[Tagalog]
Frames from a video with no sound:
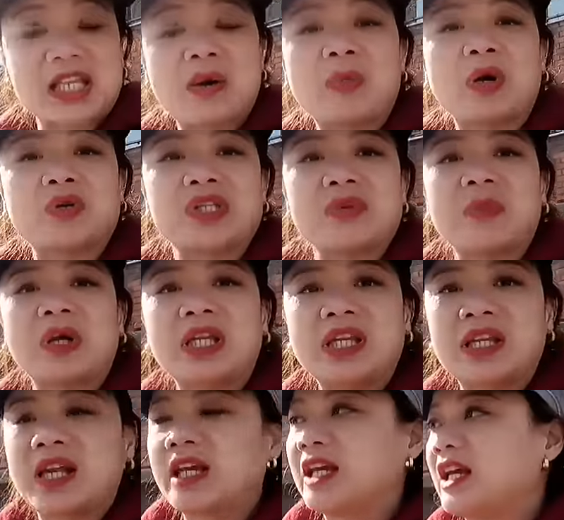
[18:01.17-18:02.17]
kasama ko si
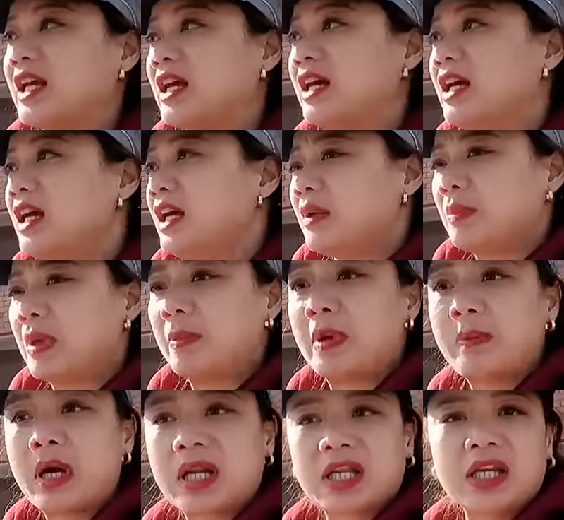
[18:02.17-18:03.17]
Maninay kaya
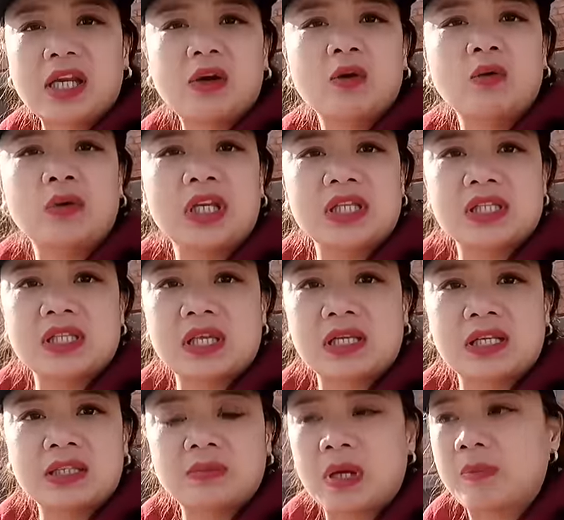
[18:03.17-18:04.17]
bababa rin ako ulit
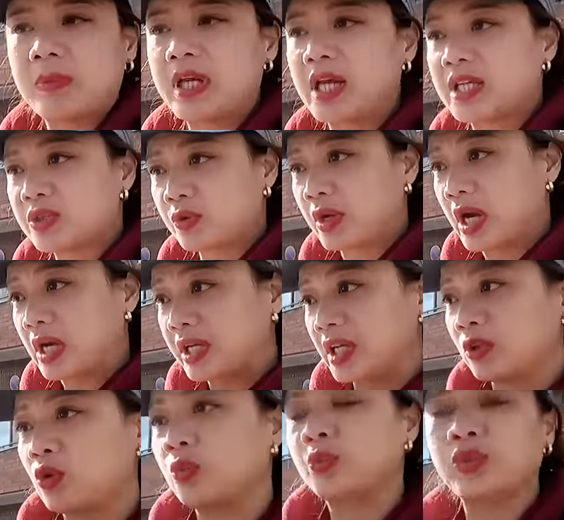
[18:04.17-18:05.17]
saglit mamaya. So
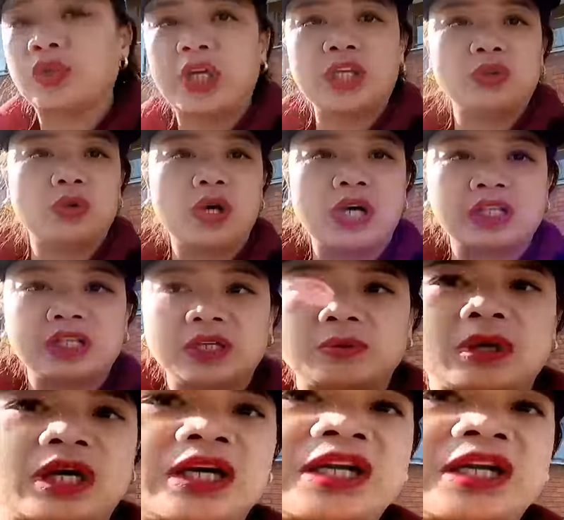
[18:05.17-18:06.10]
akyat ko muna itong ating